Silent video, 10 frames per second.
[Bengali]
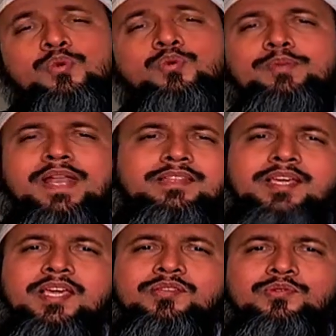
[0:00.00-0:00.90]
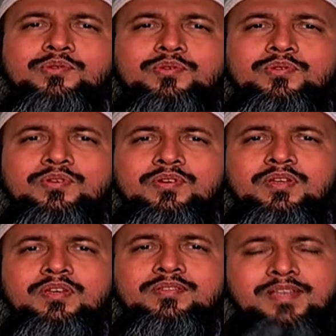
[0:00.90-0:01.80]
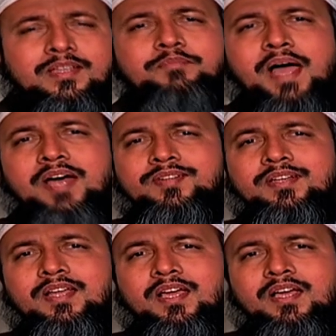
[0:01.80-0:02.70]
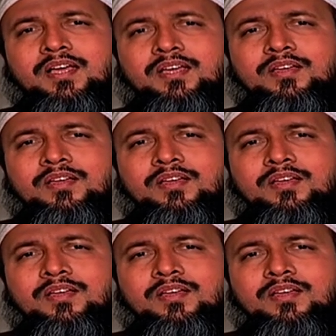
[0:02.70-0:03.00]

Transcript: যে ছোটোবেলা থেকেই যেন তাদের ভাষাটা